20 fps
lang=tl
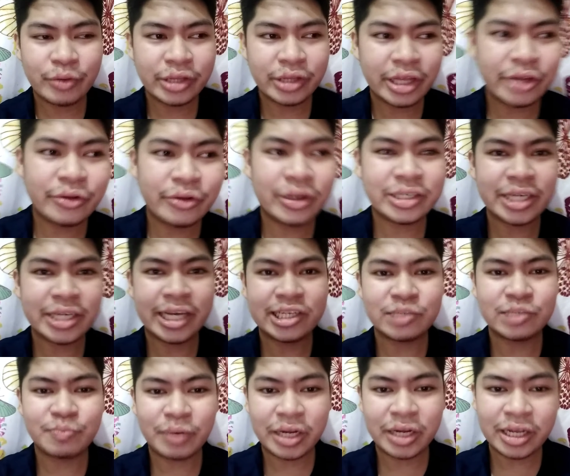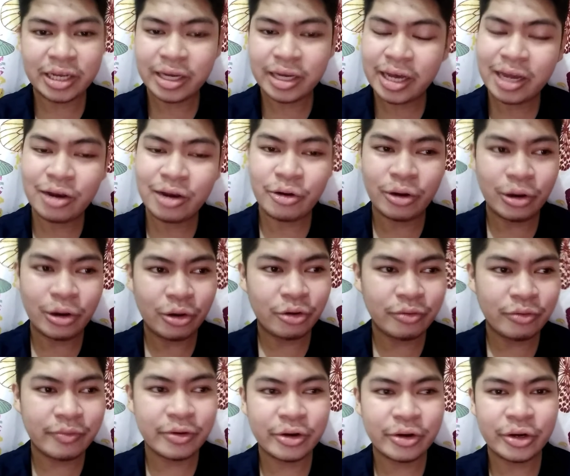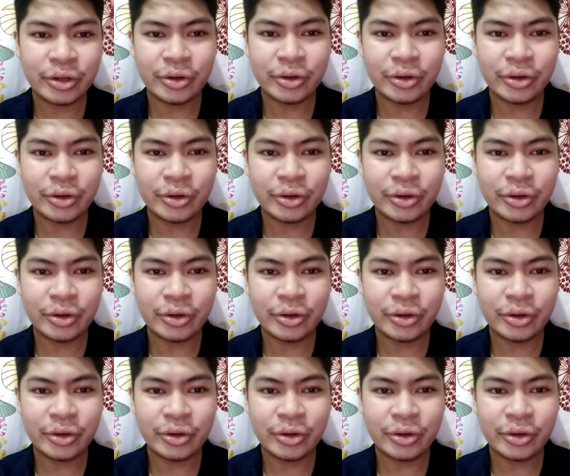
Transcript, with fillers: pwede nyo na siya sprinkle all over